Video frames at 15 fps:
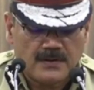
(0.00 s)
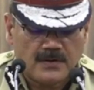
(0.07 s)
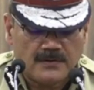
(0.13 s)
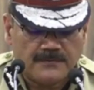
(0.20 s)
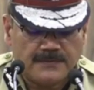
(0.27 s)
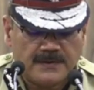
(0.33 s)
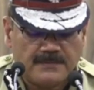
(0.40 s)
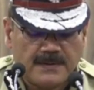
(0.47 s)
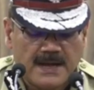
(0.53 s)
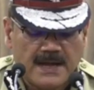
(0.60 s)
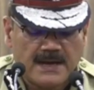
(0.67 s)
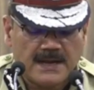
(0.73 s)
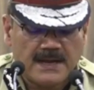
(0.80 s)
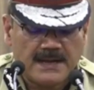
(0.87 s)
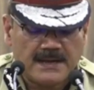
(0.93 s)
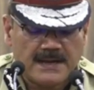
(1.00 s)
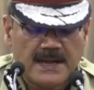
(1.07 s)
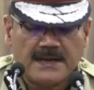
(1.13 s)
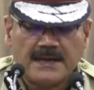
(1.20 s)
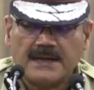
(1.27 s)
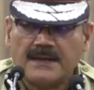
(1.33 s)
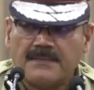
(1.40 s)
और फिर बाहर आए
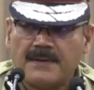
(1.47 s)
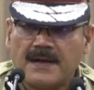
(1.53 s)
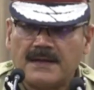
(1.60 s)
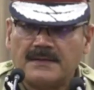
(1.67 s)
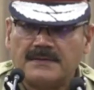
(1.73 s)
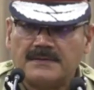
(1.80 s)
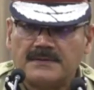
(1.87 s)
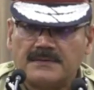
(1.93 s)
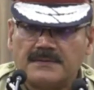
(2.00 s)
आने के बाद